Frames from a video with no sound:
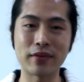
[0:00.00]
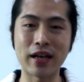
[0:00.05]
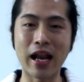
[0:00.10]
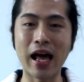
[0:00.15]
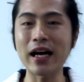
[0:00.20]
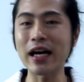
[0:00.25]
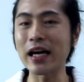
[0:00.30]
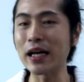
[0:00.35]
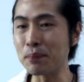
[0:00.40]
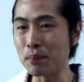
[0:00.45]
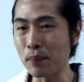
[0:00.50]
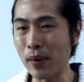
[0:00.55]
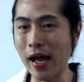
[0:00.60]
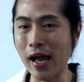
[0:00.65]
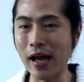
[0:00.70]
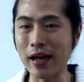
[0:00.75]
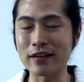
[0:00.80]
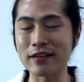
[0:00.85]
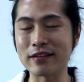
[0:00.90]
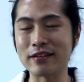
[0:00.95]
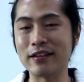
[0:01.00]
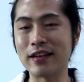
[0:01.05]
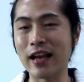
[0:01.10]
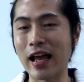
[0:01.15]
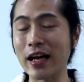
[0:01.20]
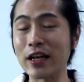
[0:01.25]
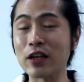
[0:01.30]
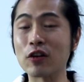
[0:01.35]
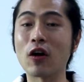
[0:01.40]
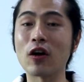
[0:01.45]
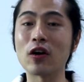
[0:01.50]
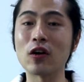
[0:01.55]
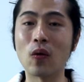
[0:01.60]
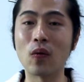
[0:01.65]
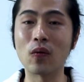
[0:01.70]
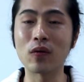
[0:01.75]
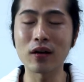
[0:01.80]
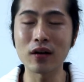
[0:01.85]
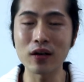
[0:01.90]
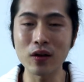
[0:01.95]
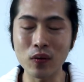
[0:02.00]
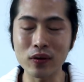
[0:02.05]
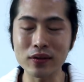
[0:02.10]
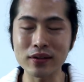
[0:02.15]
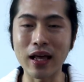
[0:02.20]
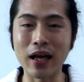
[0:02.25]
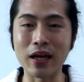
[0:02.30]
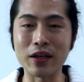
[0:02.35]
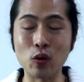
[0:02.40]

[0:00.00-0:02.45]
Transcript: รักกันมากหรือรักกันน้อยลงก็เรียกว่า